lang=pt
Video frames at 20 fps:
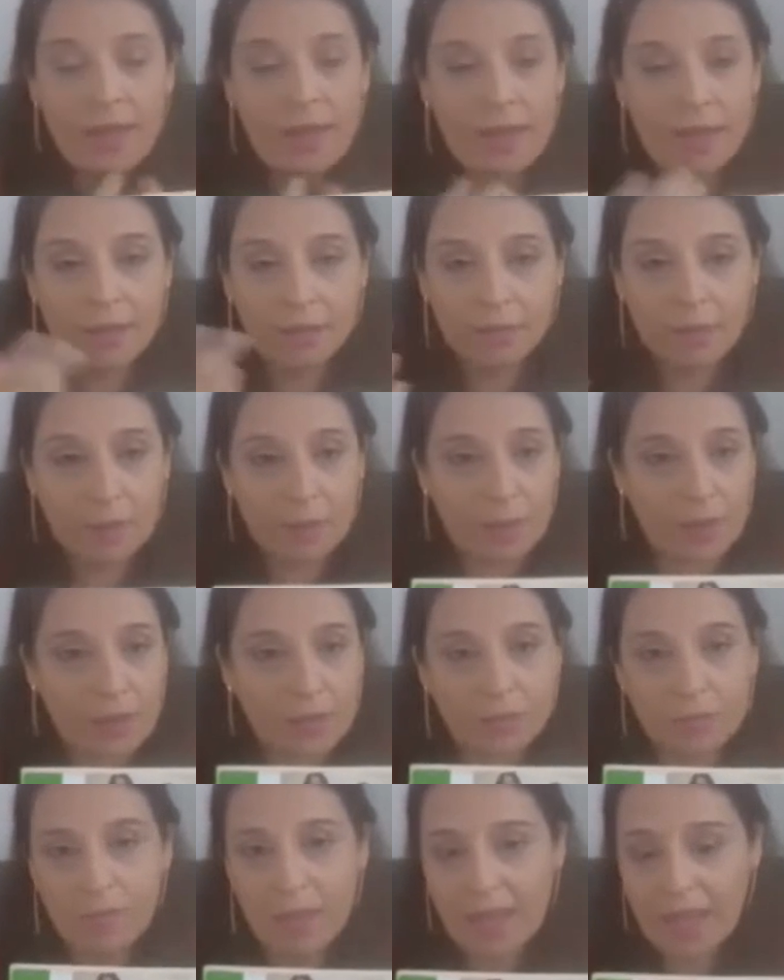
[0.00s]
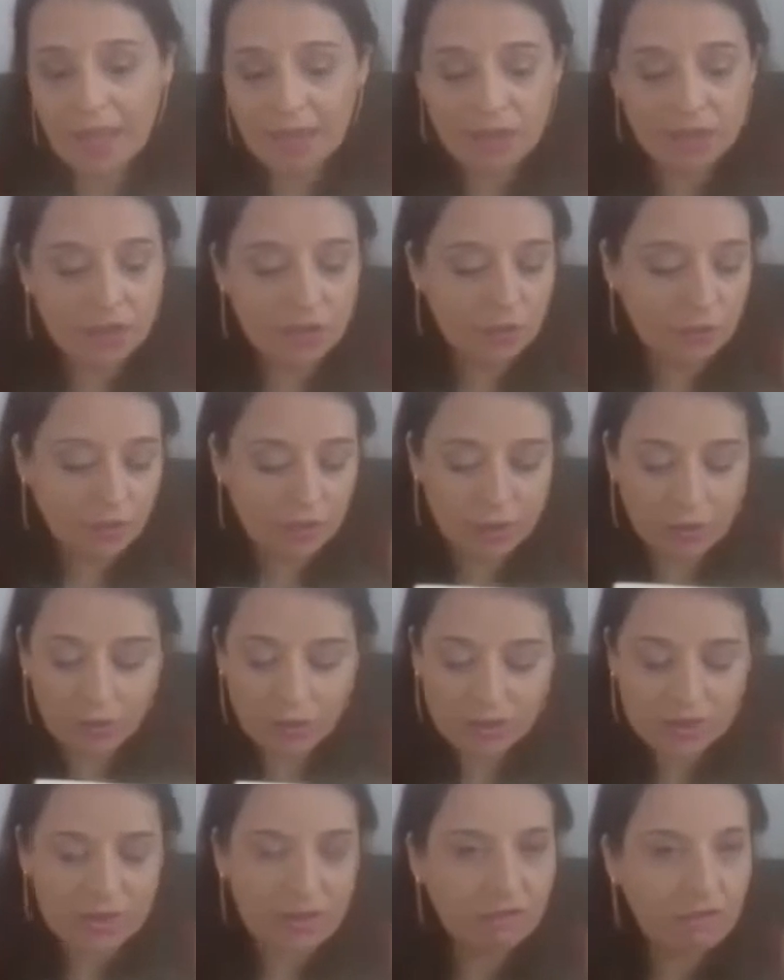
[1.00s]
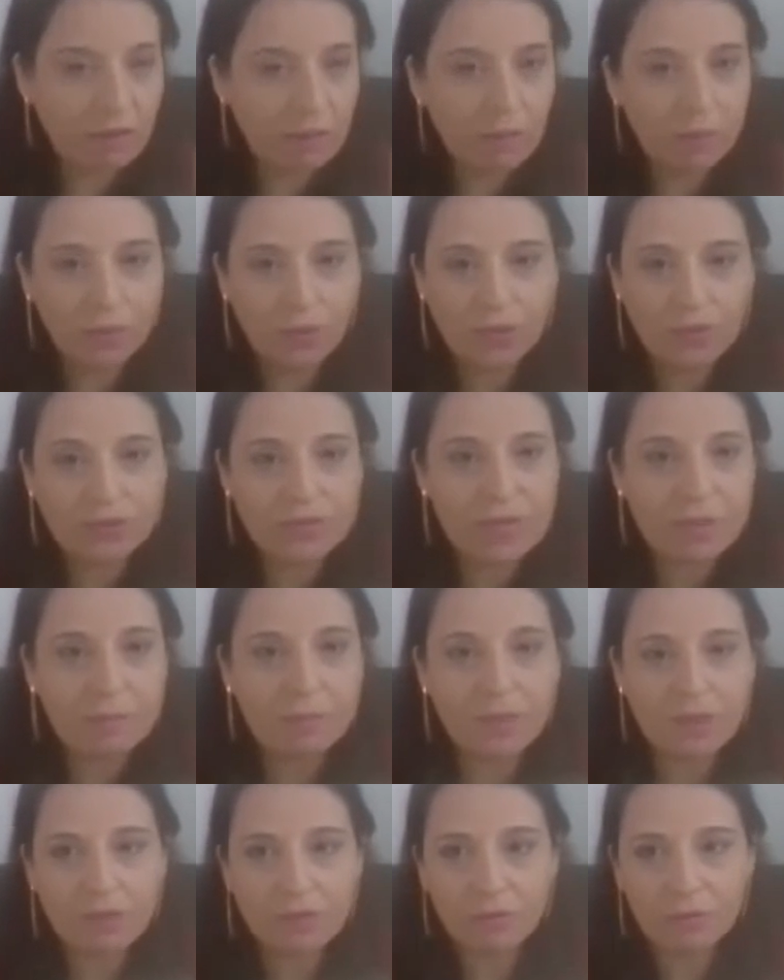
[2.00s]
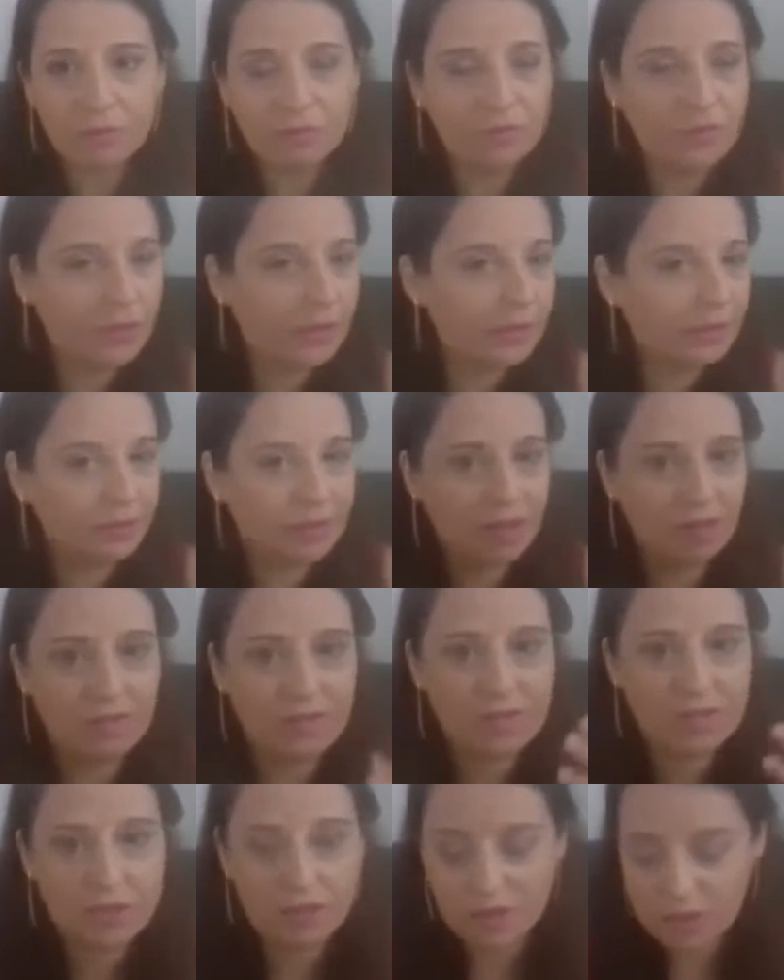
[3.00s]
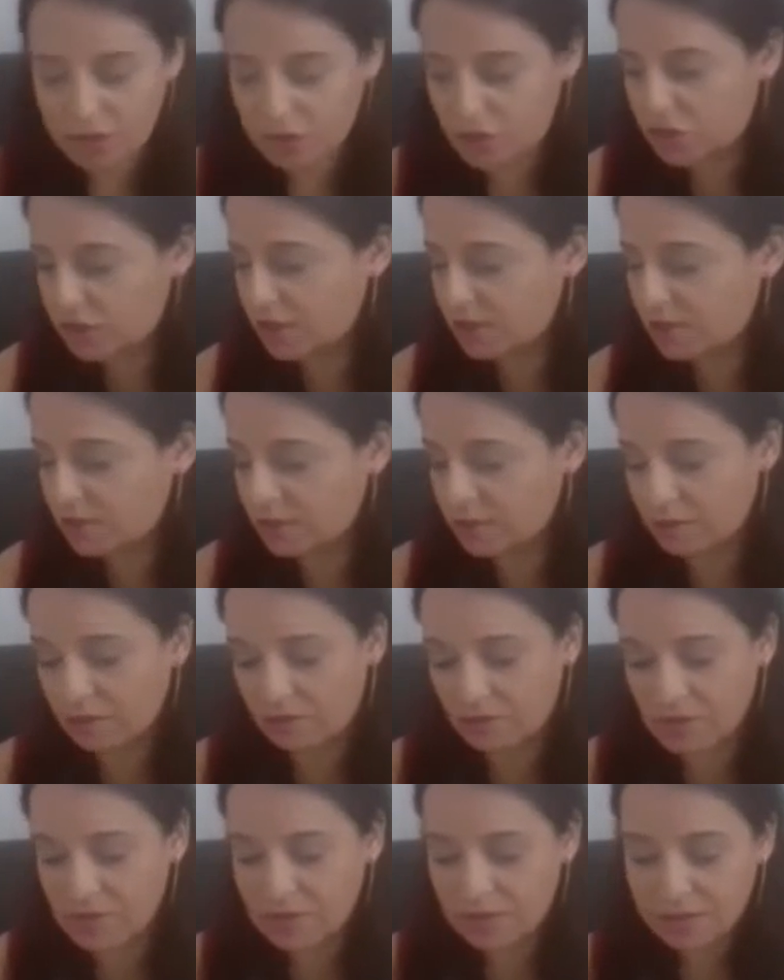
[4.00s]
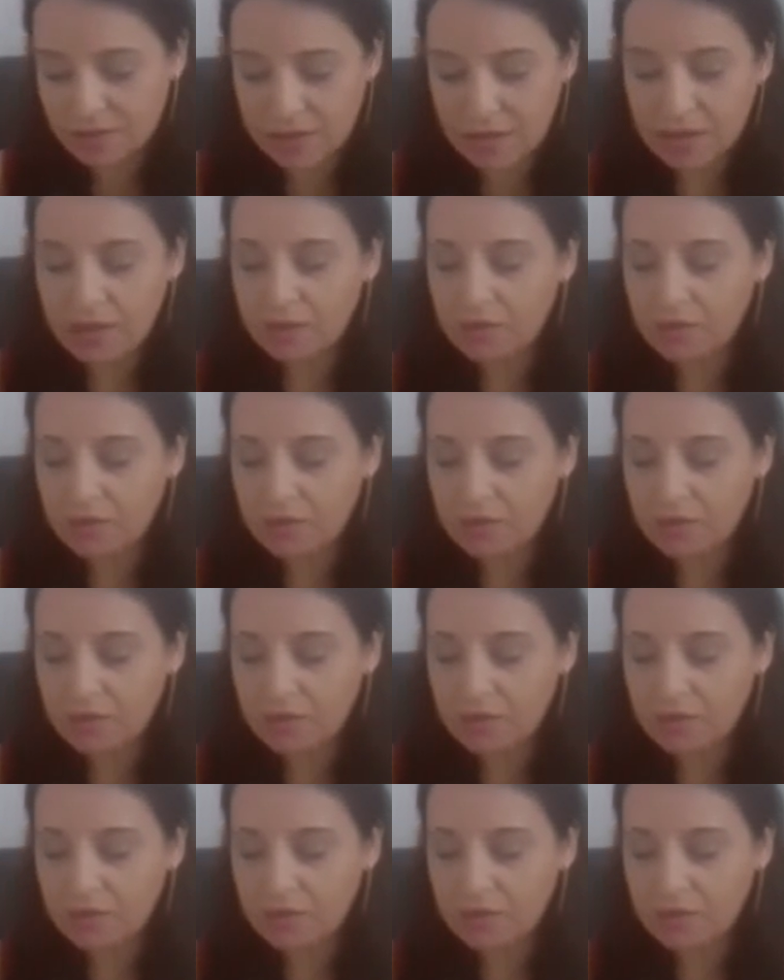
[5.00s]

Era, uma, era um médico que eu gostava muito, sempre que eu via ele na televisão, assistia as entrevistas,